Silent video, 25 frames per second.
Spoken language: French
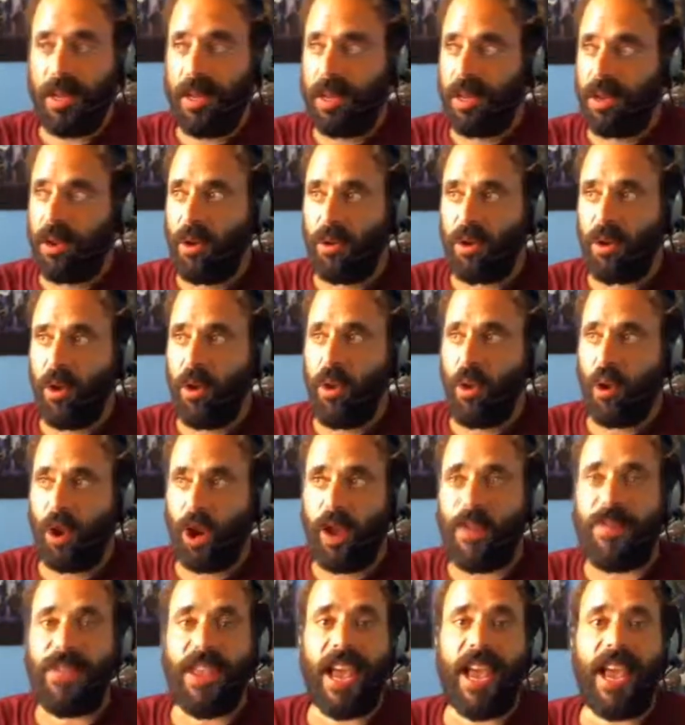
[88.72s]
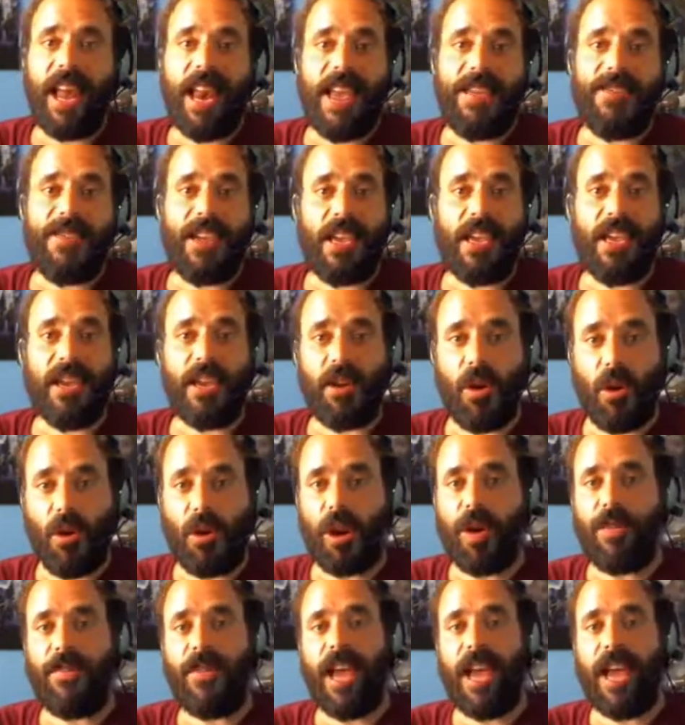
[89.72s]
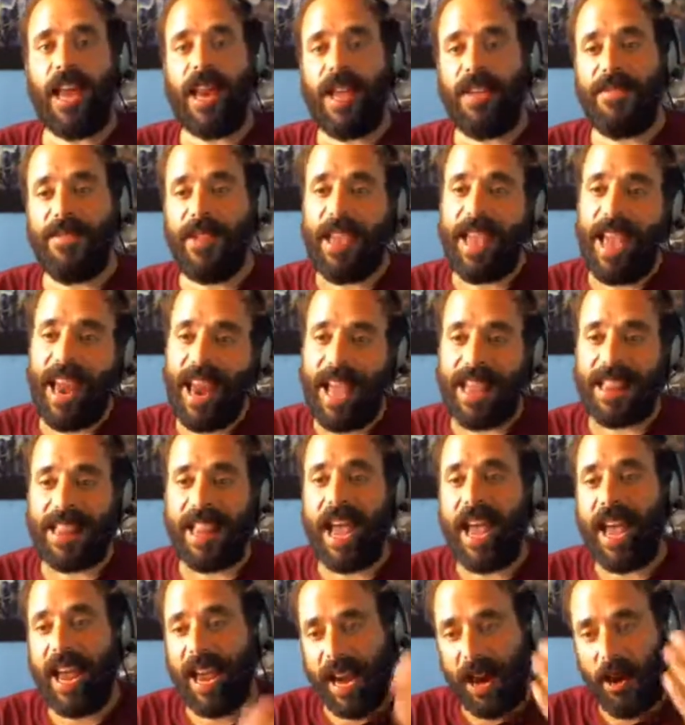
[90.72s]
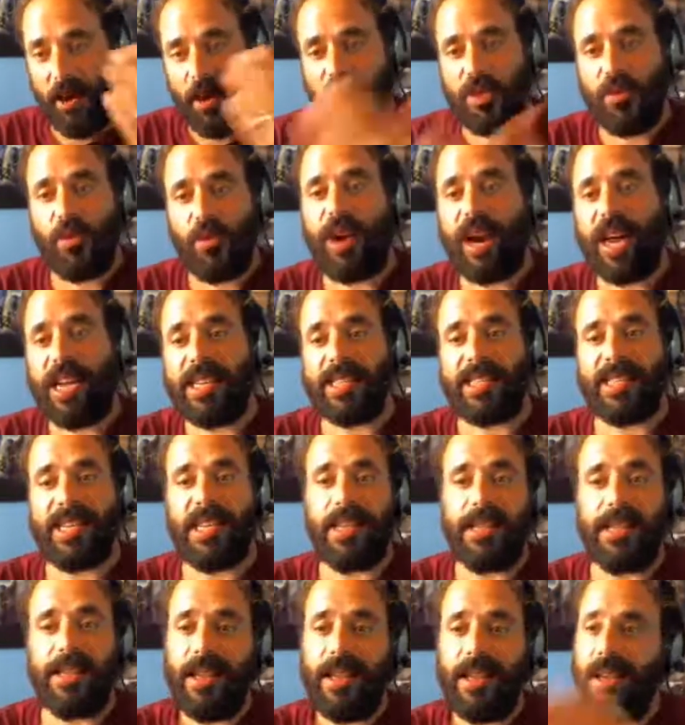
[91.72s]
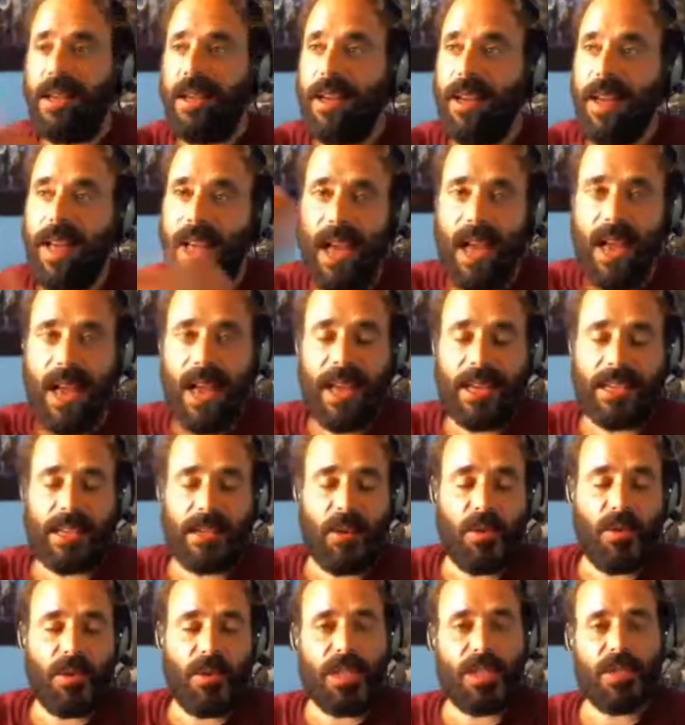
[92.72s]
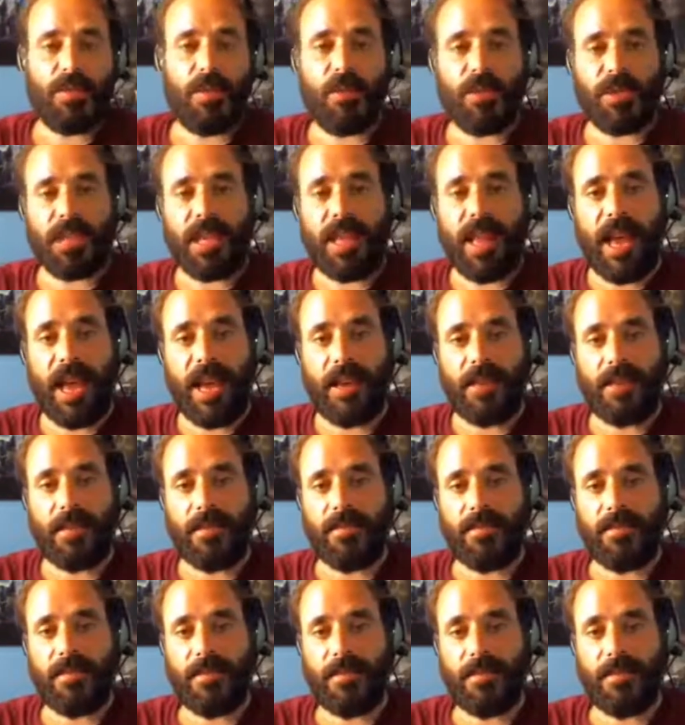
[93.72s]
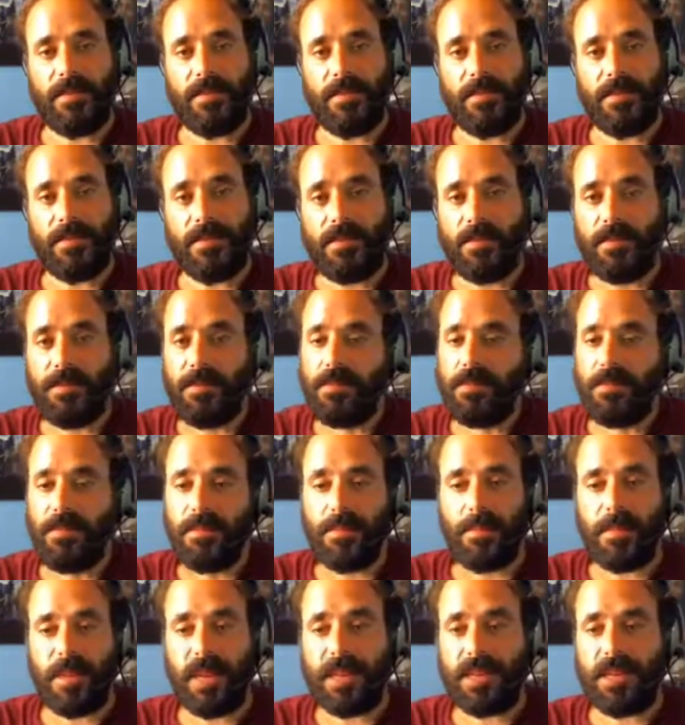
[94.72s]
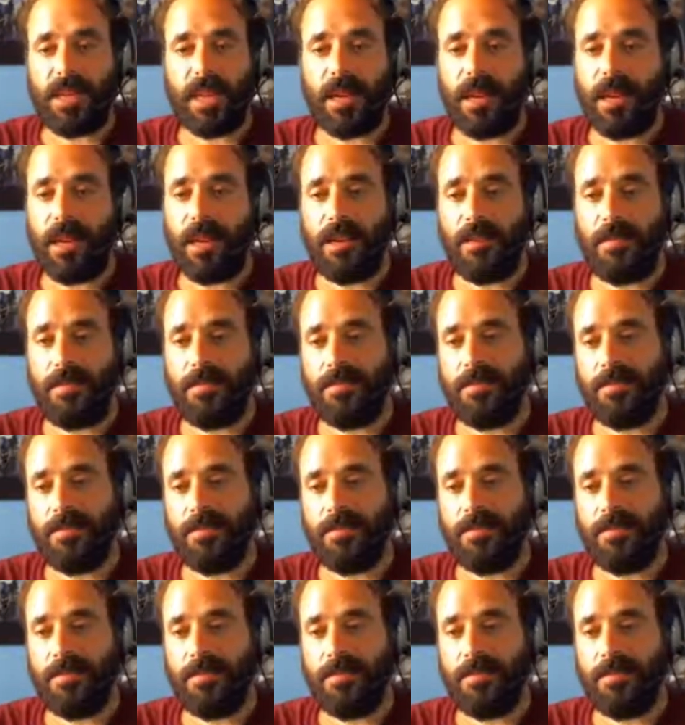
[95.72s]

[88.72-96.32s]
donc on revient à la vie, qu'on revient à la vie, à la terre ou à nos racines, à ce qu'on est supposé d'être. Basically.